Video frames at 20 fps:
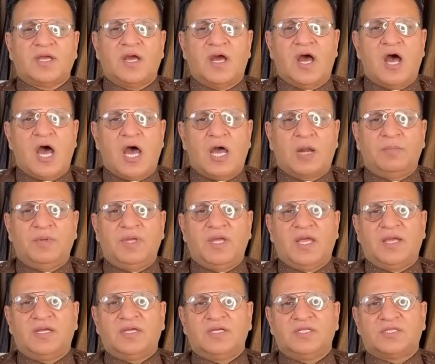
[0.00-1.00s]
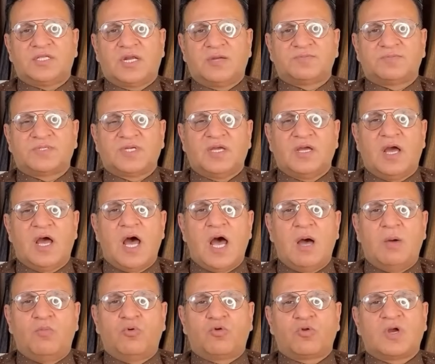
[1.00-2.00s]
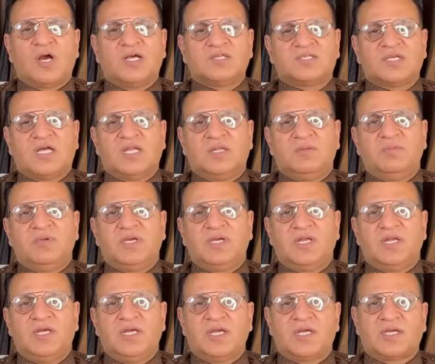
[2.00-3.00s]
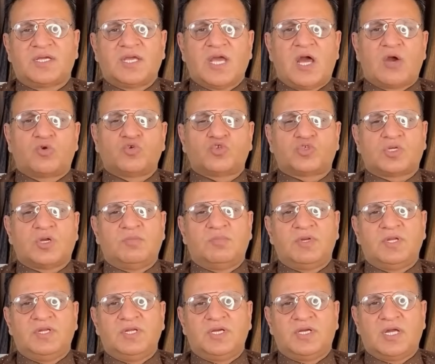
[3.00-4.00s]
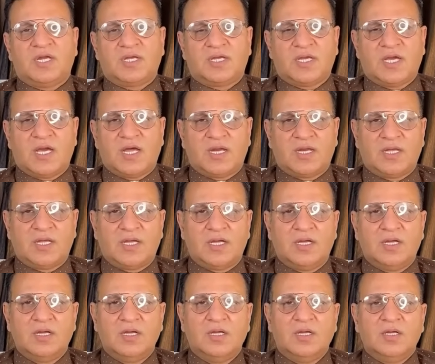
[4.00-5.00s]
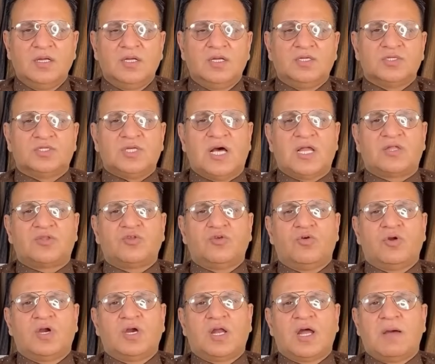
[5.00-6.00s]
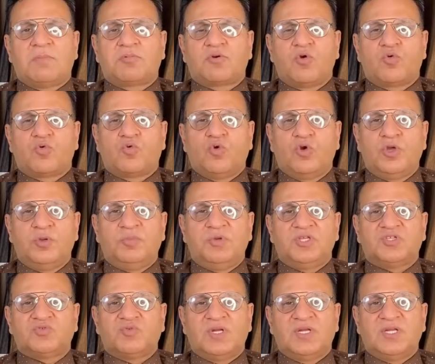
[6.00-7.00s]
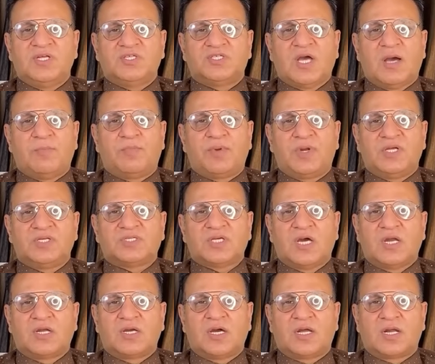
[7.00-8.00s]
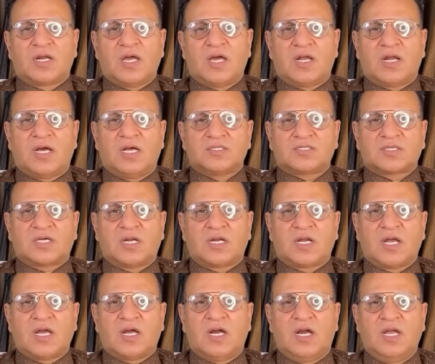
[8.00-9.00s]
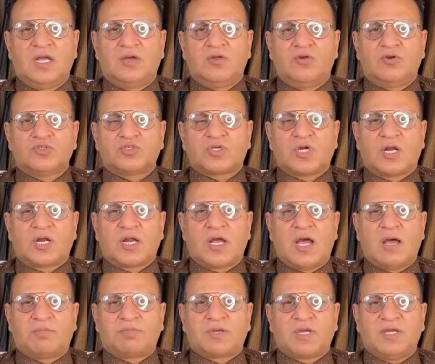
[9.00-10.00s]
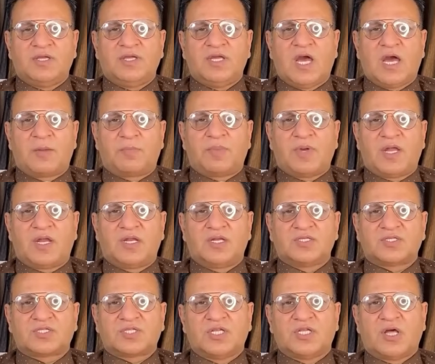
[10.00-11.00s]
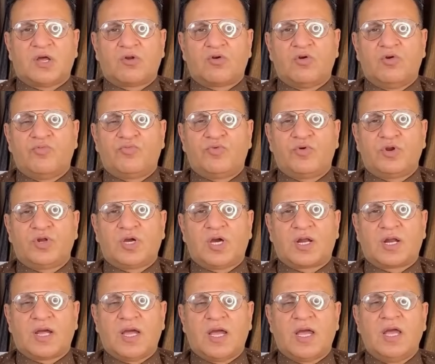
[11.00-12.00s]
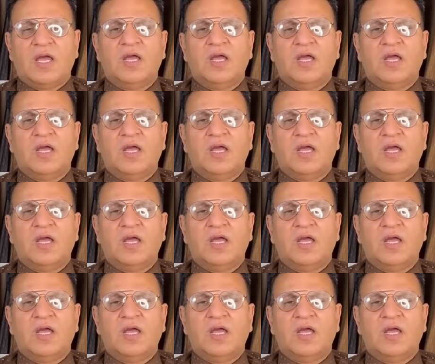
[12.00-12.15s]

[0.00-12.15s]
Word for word: आरबीआई की तरफ से आम और खास आदमी के लिए क्या खुशखबरी निकल के आ रही है साथियों अगर आपको कोई भी चौवन्नी छाप परेशान कर रहा है रास कर रहा है गाड़ी गलोच कर रहा है आपके यार प्यारे रिश्तेदारों को फ़ोन कर रहा है